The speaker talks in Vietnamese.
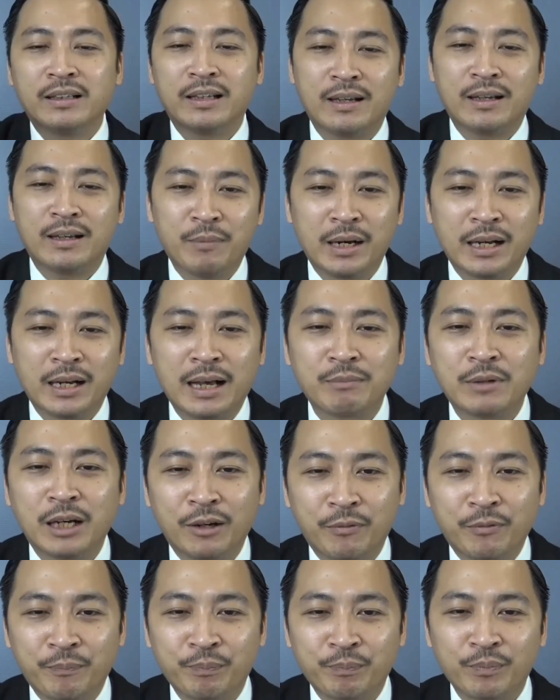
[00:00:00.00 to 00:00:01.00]
là 15
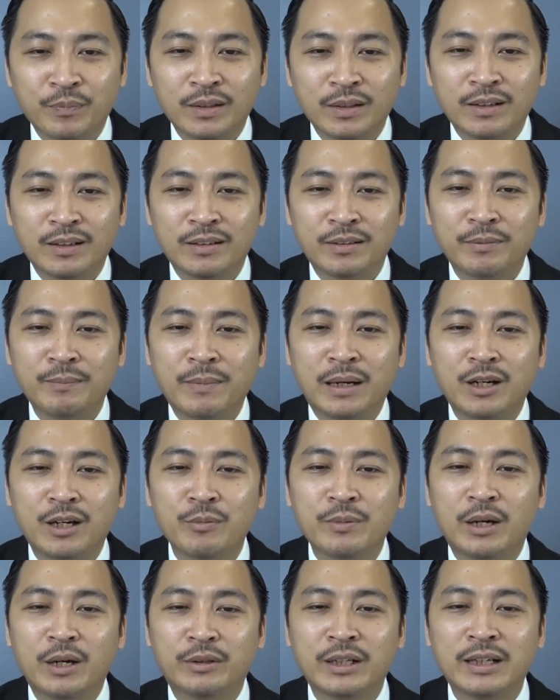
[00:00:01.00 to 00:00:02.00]
đồng mà
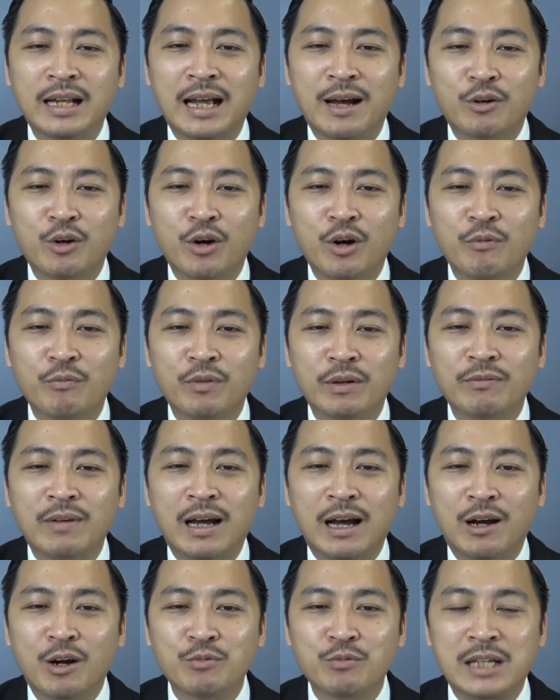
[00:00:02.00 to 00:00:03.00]
không hiểu thế nào có ông vẫn
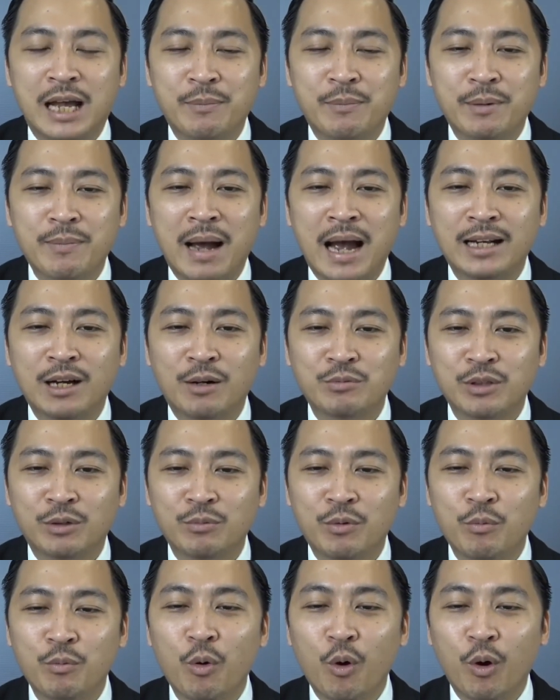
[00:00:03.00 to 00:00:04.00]
vào ông giảm 13 đồng
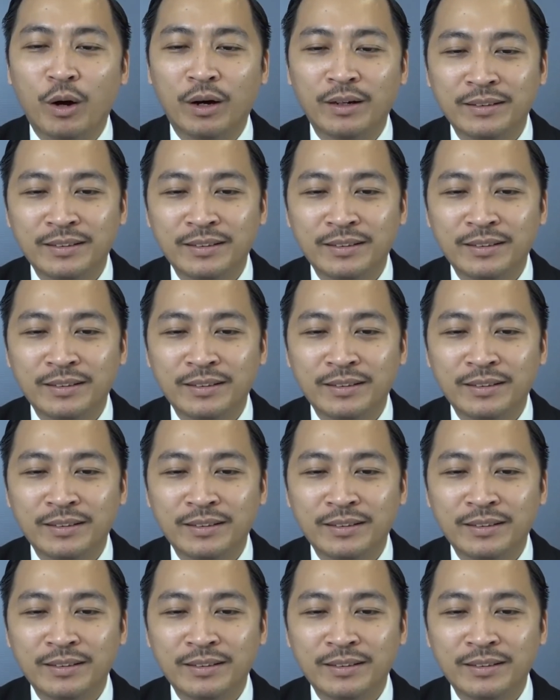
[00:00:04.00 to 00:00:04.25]
xong ông mua